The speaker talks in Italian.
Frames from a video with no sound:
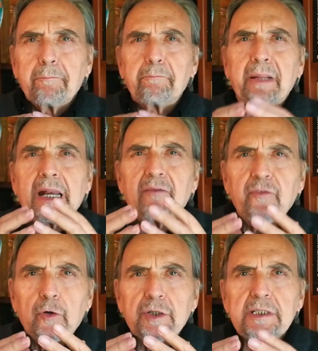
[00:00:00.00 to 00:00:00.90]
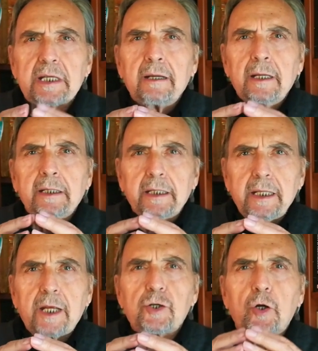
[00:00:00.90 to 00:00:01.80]
per la forza che
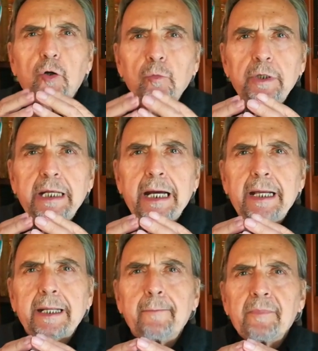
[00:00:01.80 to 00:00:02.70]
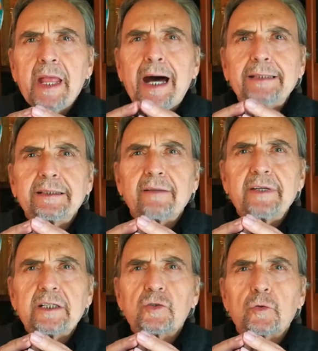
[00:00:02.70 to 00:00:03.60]
riesce a comunicare
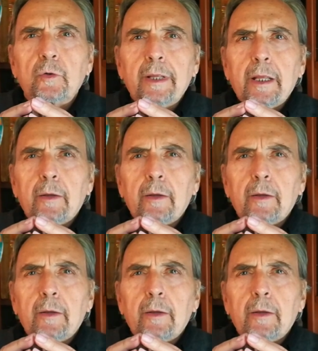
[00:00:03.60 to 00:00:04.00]
attraverso